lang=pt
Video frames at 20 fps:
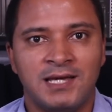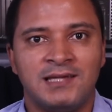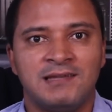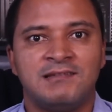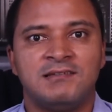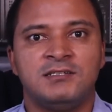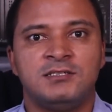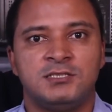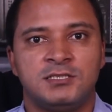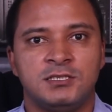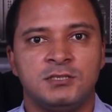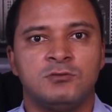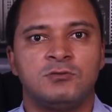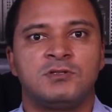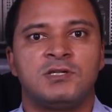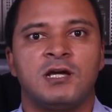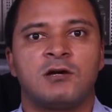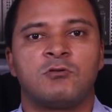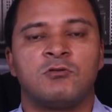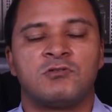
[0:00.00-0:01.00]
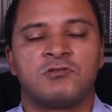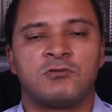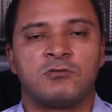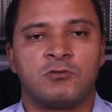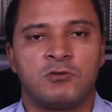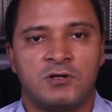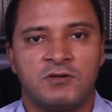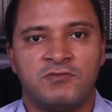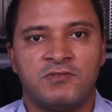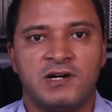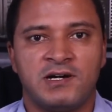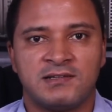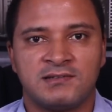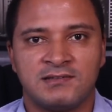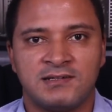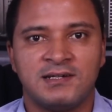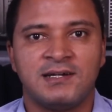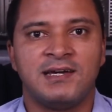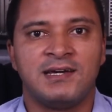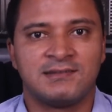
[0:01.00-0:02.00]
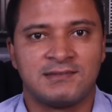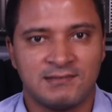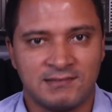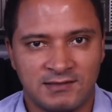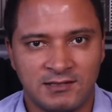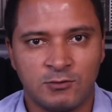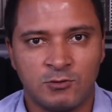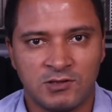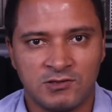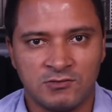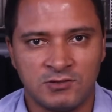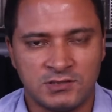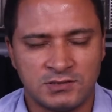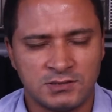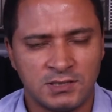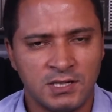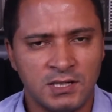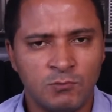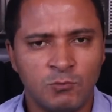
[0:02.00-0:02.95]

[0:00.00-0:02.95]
exigindo que a construtora faça essas adequações.